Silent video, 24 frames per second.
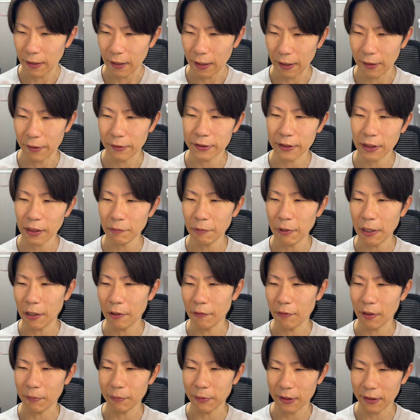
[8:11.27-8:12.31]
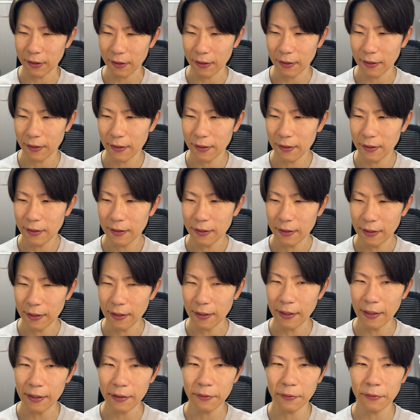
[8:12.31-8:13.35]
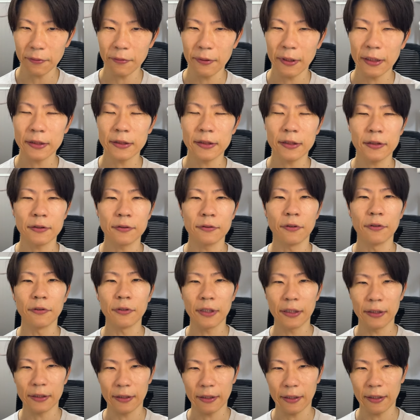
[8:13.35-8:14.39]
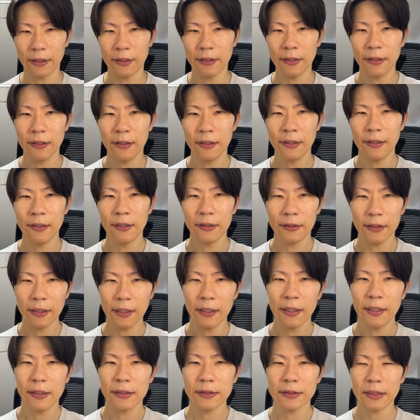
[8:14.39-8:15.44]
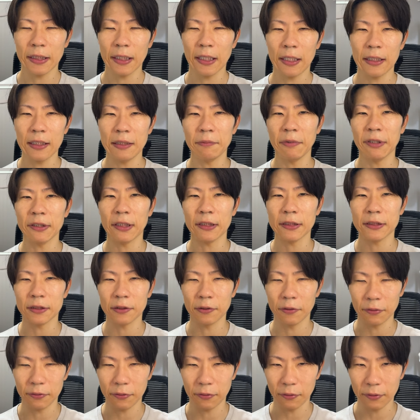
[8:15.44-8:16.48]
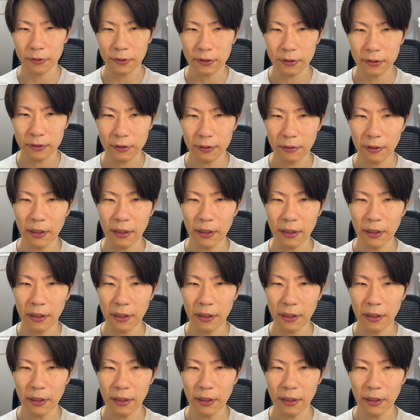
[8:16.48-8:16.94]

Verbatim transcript: あの、シャワーを浴びて、英語のレッスンを受けて、で、さらにまた仕事をする。